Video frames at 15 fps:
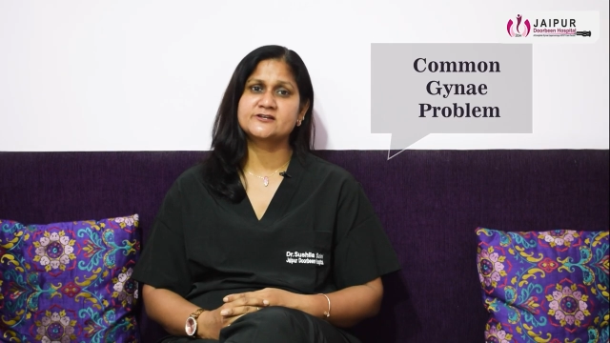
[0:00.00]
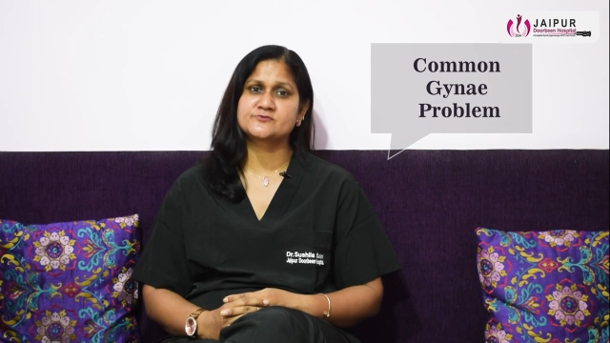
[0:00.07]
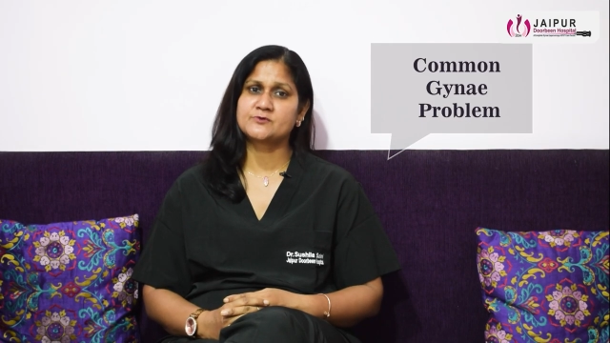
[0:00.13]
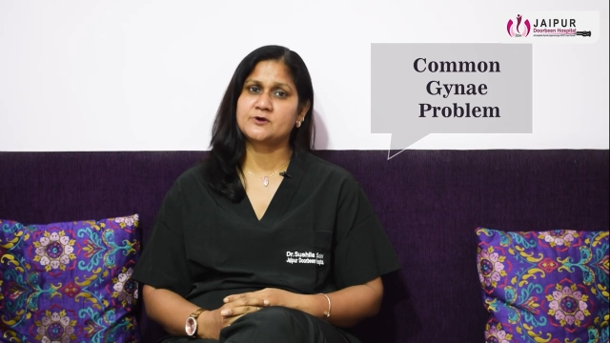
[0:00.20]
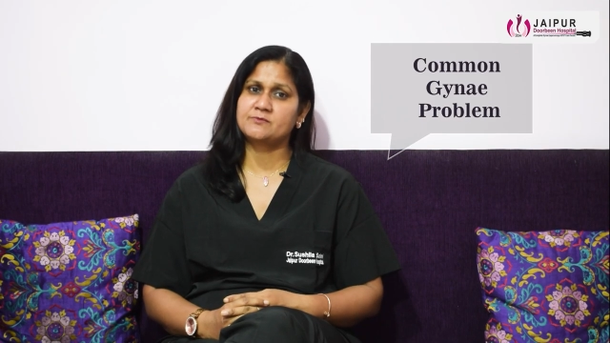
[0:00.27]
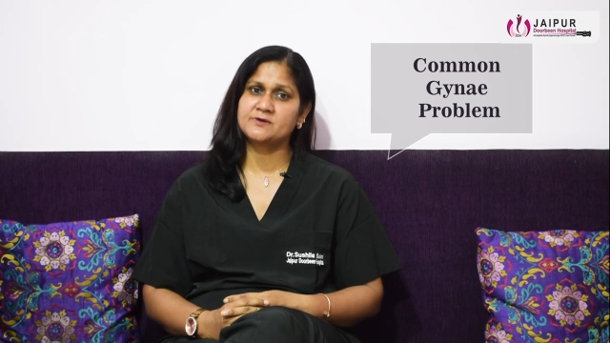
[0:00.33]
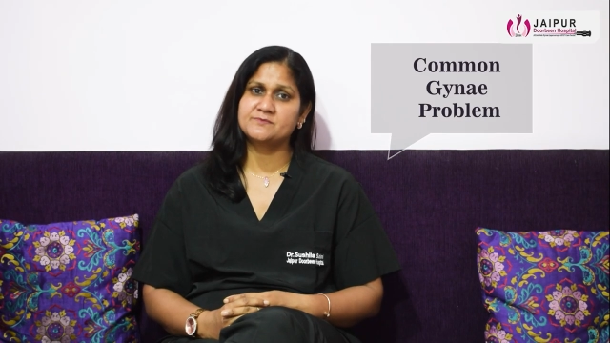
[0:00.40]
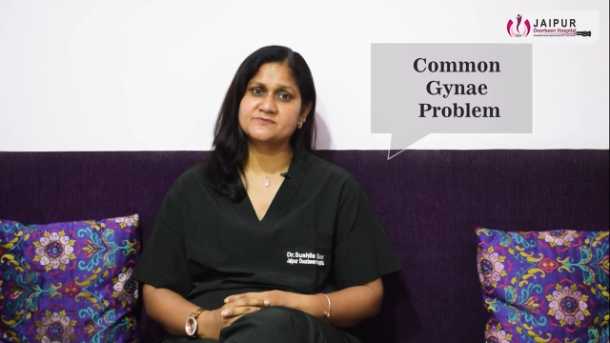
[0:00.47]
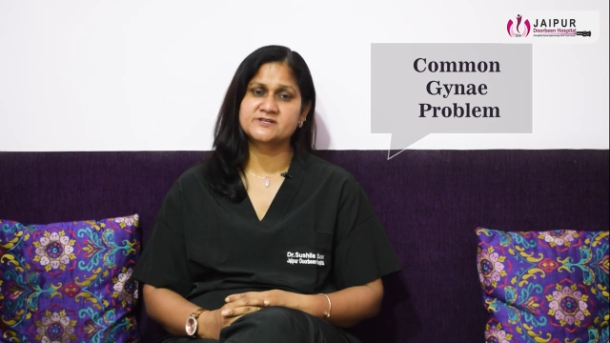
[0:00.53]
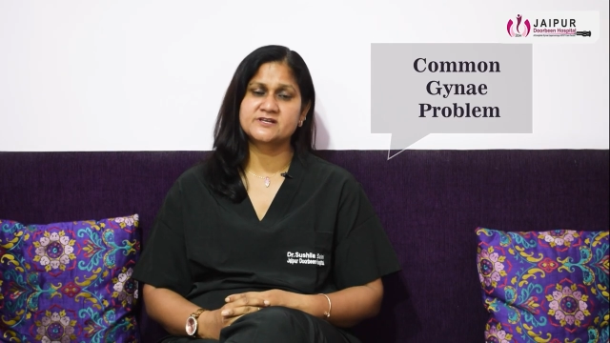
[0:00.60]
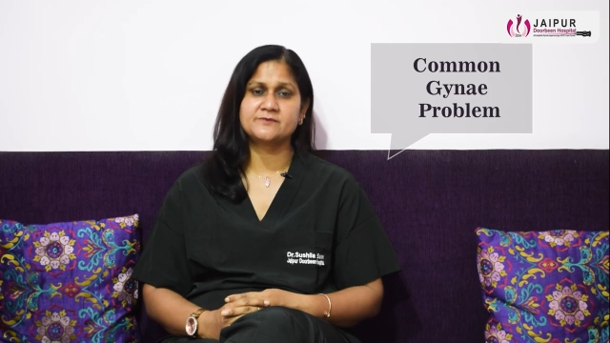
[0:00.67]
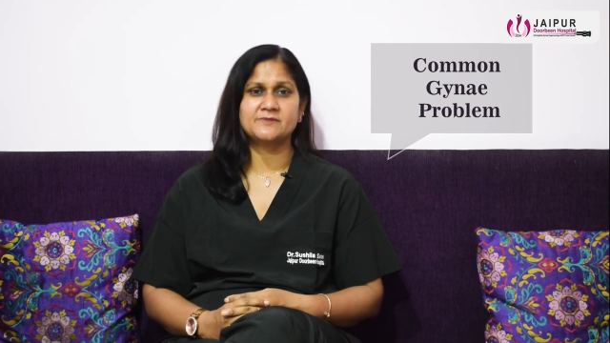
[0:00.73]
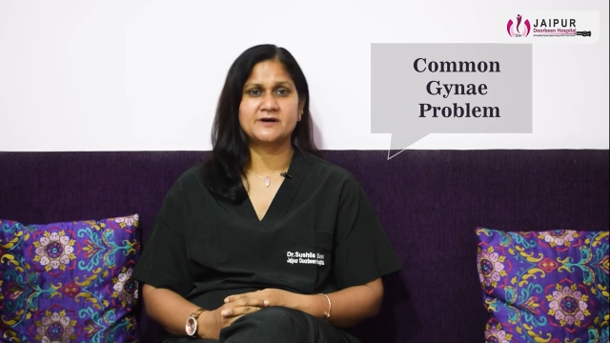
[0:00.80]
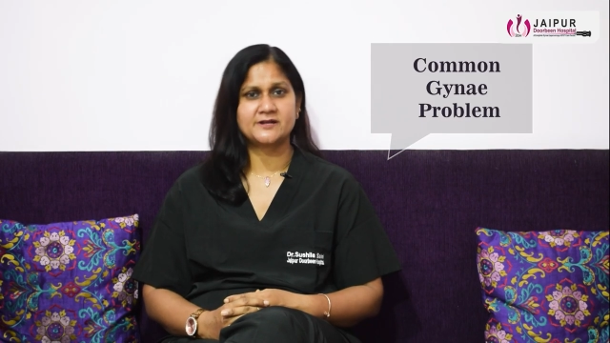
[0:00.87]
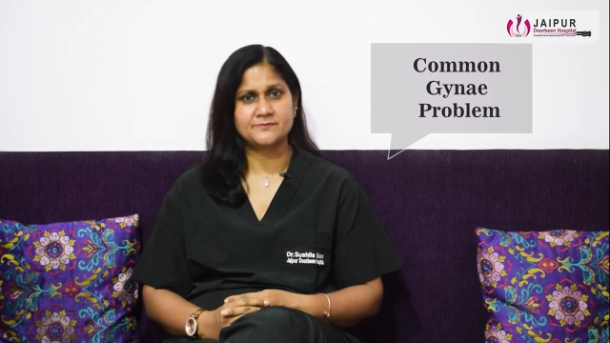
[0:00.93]
प्रॉब्लम्स के
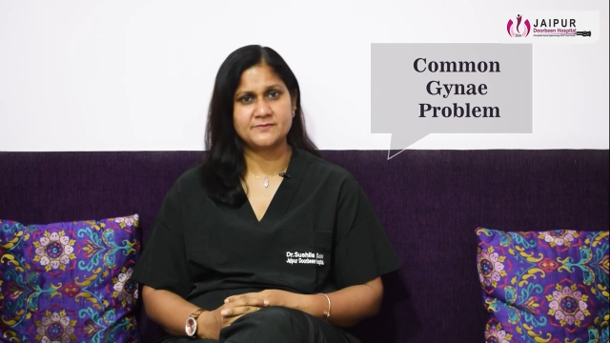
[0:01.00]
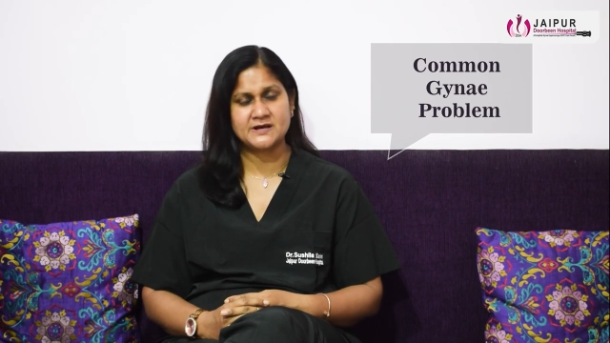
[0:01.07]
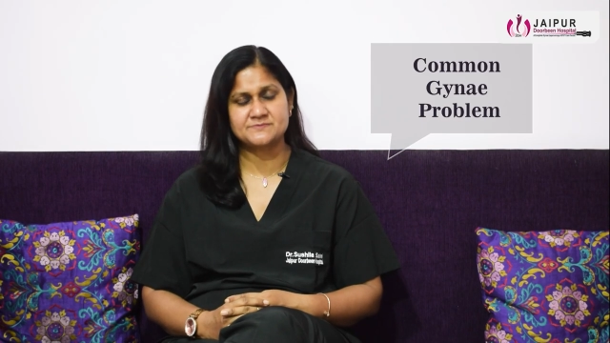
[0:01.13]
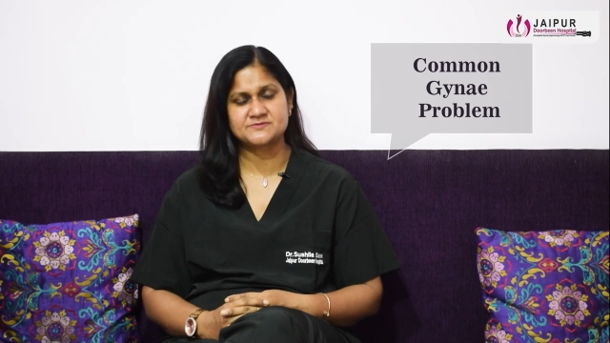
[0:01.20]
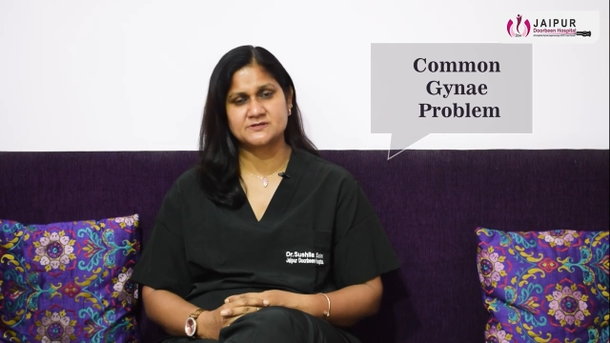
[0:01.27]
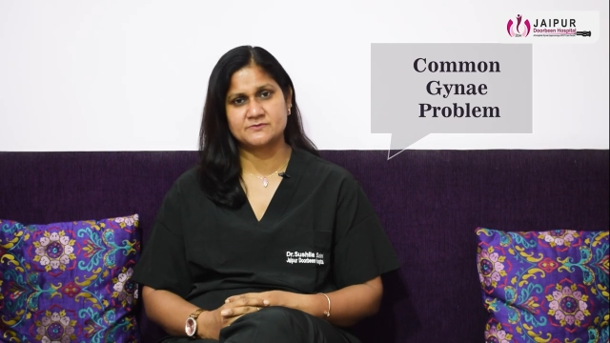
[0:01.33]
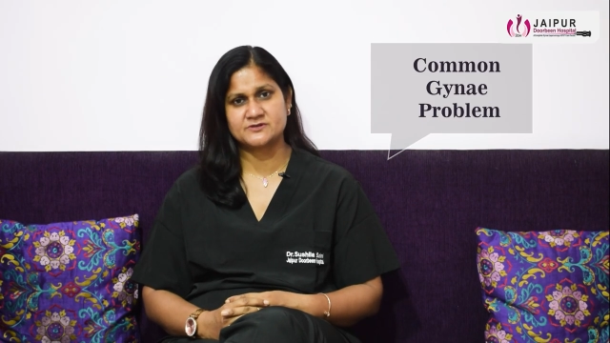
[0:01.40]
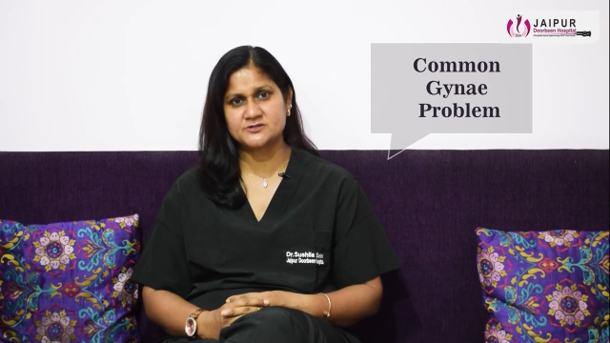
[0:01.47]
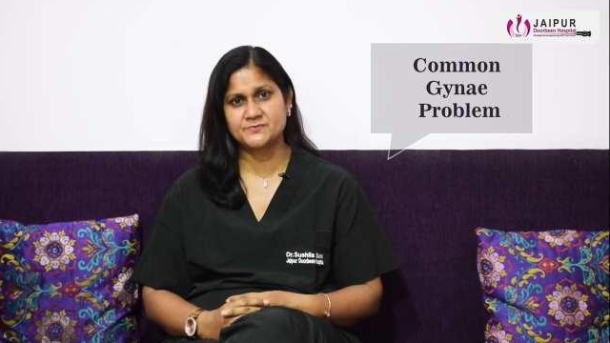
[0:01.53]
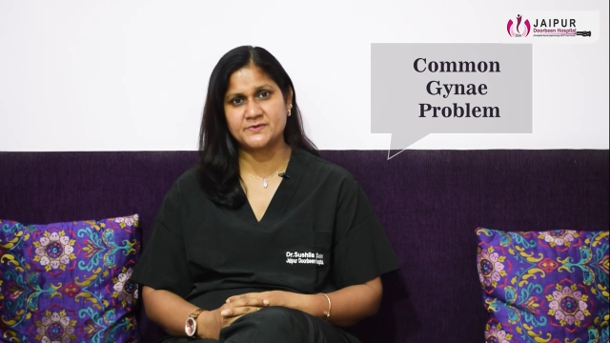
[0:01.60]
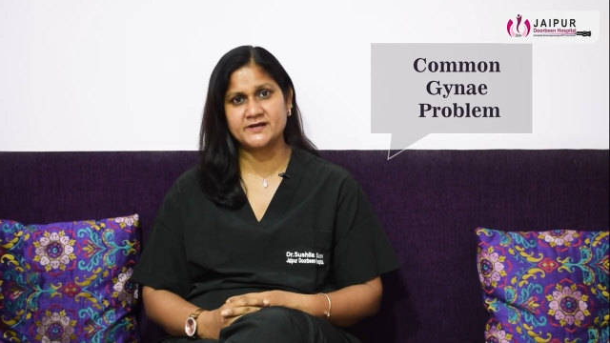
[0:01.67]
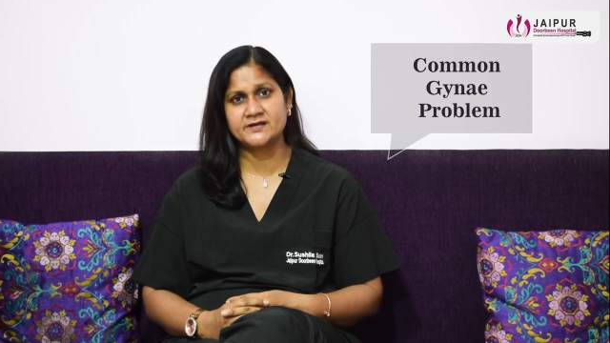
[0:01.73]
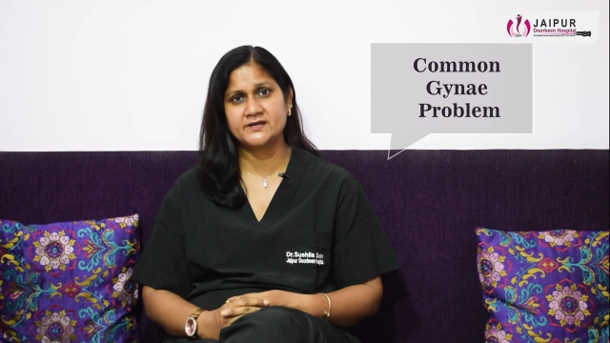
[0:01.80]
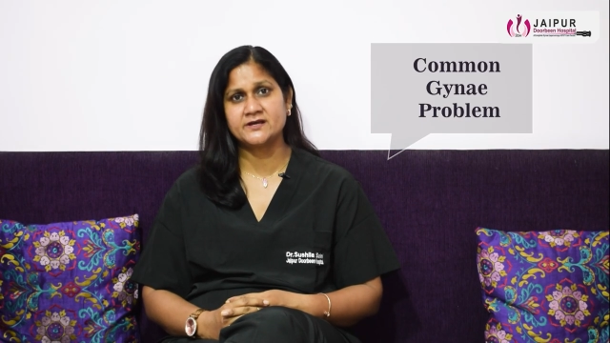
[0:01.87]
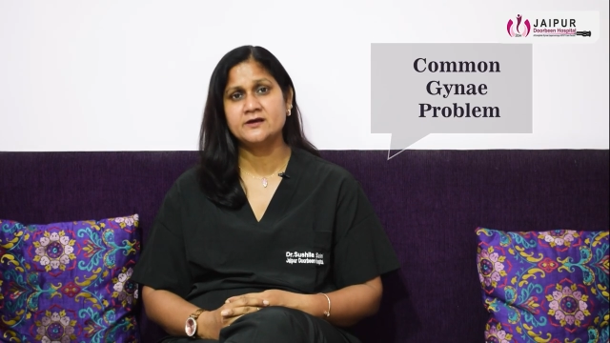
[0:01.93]
बारे में आप समझ
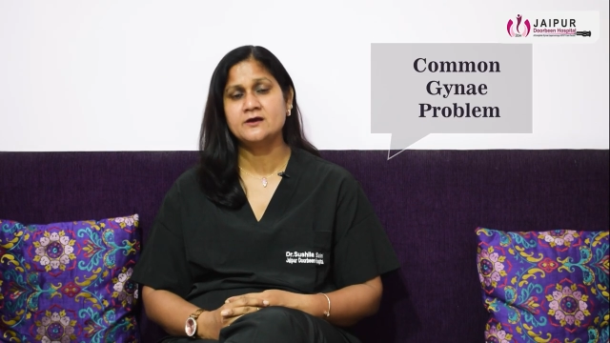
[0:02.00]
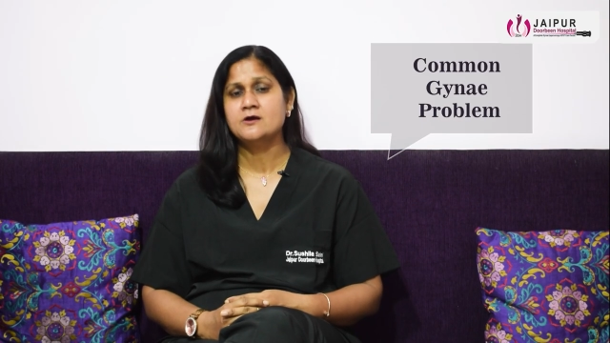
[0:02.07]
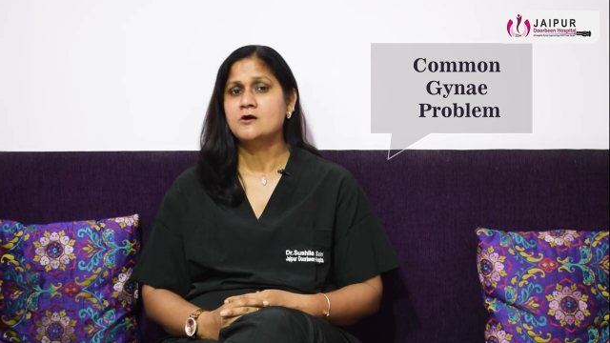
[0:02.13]
पाएंगे